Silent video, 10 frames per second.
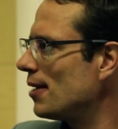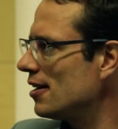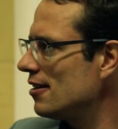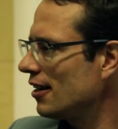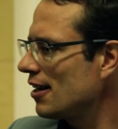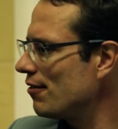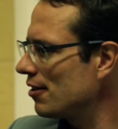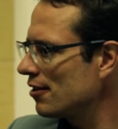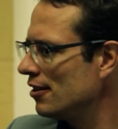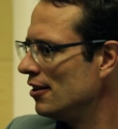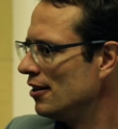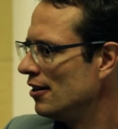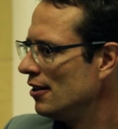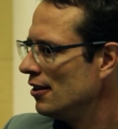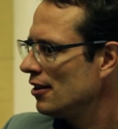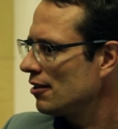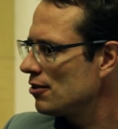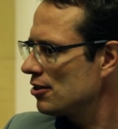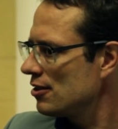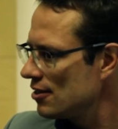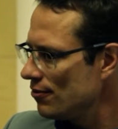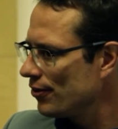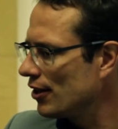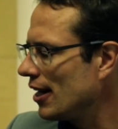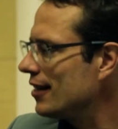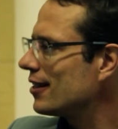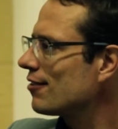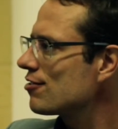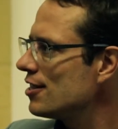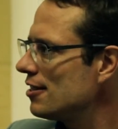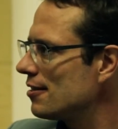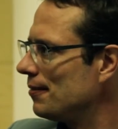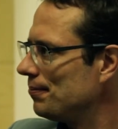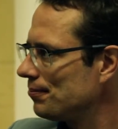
Berlin hat einfach natürlich einen tieferen Altersschnitt.